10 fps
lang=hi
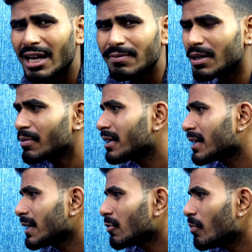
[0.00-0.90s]
आसपास में
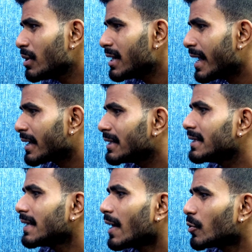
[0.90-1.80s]
देखने को मिल जाएंगे
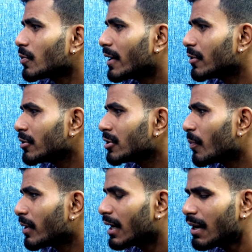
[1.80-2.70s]
जी हाँ दोस्तों आठ सौ
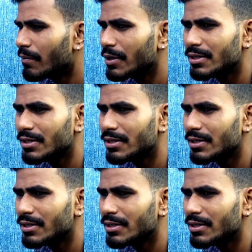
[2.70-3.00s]
छप्पन वाला